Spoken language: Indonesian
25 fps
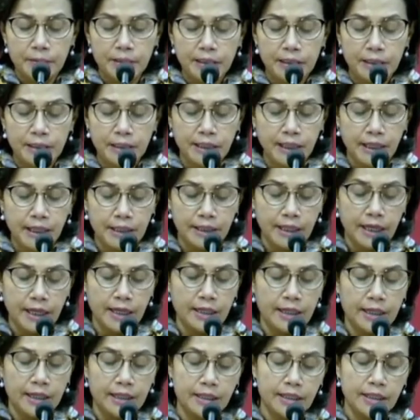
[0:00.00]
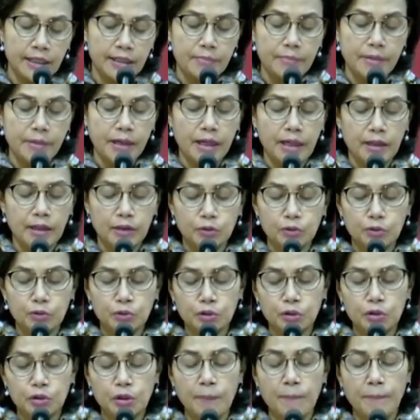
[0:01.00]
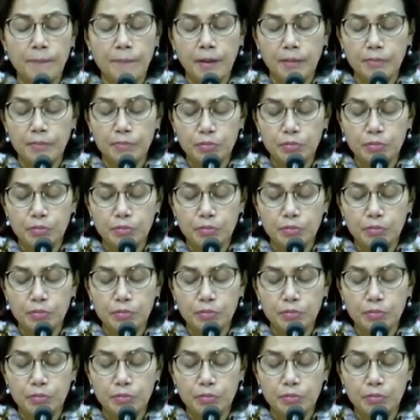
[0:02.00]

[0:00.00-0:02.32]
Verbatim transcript: pendidikannya ada di 542,8